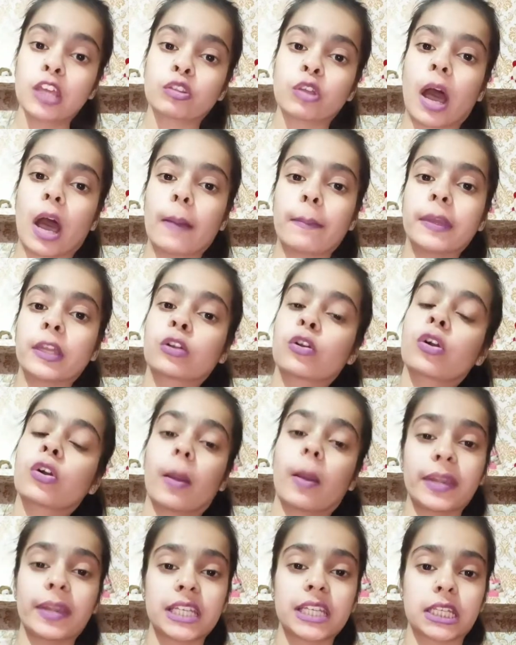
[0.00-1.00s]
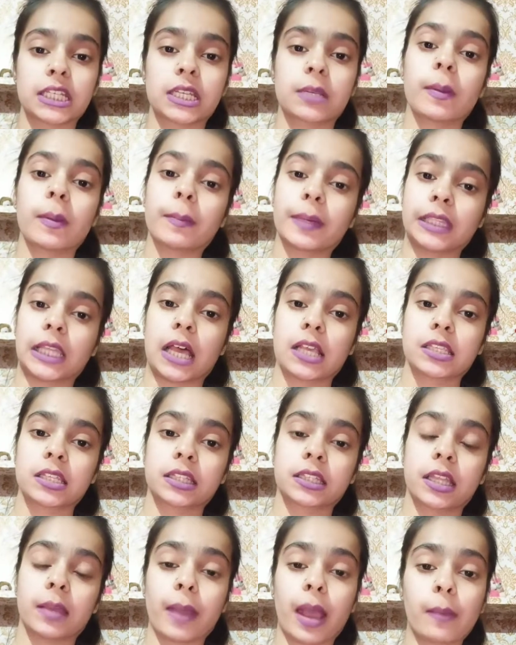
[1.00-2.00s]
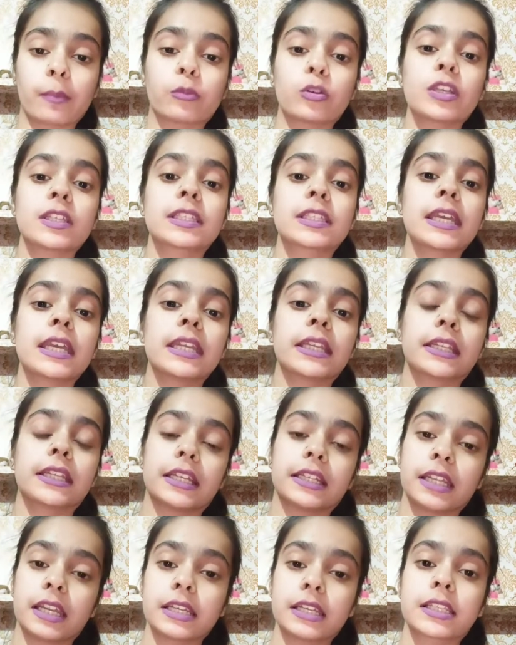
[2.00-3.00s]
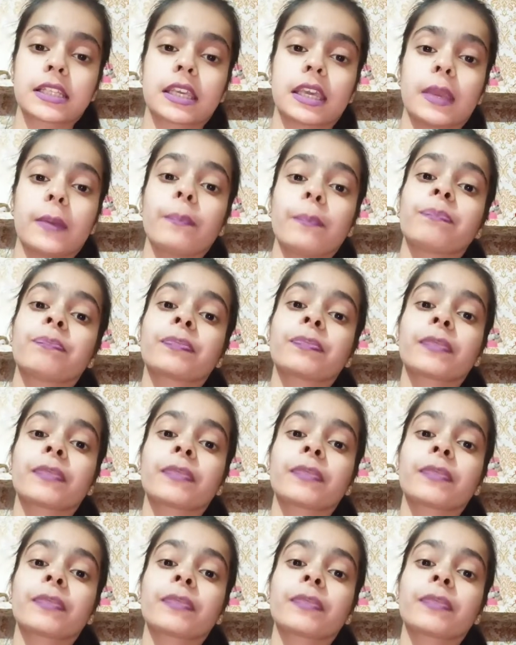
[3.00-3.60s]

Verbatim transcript: तो आप मेरे को कमेंट सेक्शन में बता सकते हैं मैं आपको इसके इंग्रेडिएंट्स की